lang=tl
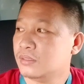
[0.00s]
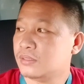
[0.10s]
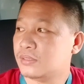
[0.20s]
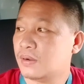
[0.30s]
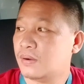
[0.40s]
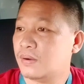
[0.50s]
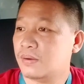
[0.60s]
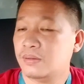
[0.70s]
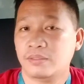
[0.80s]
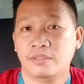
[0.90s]

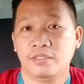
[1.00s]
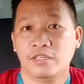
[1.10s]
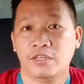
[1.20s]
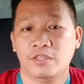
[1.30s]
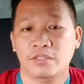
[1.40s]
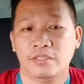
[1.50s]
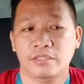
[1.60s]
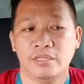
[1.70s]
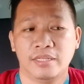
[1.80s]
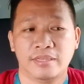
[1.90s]
So
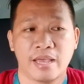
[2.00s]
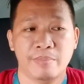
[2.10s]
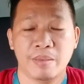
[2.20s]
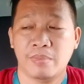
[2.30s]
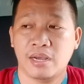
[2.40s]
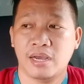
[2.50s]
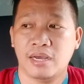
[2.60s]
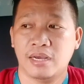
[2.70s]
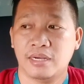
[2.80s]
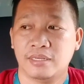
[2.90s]
that time may
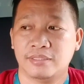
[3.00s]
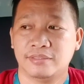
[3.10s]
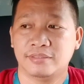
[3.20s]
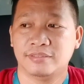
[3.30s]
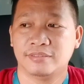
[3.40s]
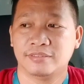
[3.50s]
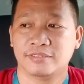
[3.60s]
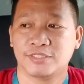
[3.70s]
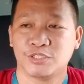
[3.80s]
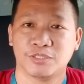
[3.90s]
mga
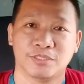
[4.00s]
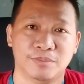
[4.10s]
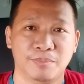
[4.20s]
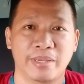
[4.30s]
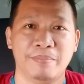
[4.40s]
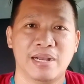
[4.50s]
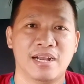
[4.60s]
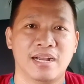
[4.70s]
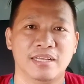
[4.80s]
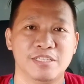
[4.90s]
may
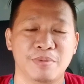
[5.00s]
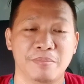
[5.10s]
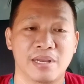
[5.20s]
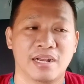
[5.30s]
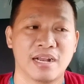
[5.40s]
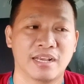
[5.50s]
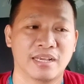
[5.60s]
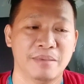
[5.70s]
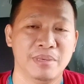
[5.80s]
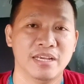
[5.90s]
mga siyempre
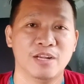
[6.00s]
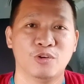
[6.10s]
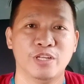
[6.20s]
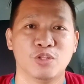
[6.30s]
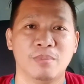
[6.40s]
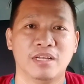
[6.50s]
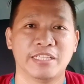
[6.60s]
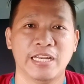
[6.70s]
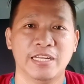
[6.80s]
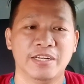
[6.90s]
mga kaibigan ako dito mga
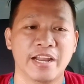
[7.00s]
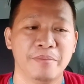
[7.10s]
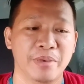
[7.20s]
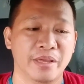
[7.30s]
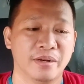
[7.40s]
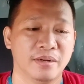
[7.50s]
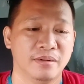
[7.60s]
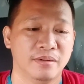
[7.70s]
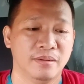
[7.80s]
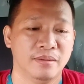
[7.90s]
trailer driver
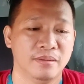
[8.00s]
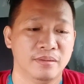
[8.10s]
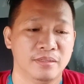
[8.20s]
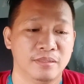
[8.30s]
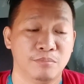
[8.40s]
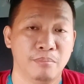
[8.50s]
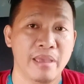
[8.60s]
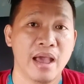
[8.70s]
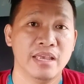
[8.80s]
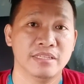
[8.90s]

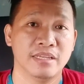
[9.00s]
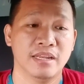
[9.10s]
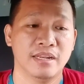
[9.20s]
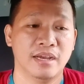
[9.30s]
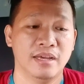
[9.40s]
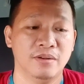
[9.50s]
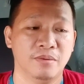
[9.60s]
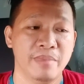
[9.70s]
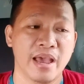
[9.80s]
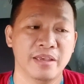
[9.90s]
biyahe sila ng
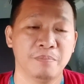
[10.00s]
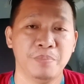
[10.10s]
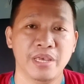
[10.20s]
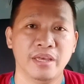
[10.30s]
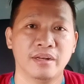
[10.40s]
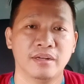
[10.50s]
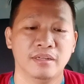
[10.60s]
ano biyaheng pier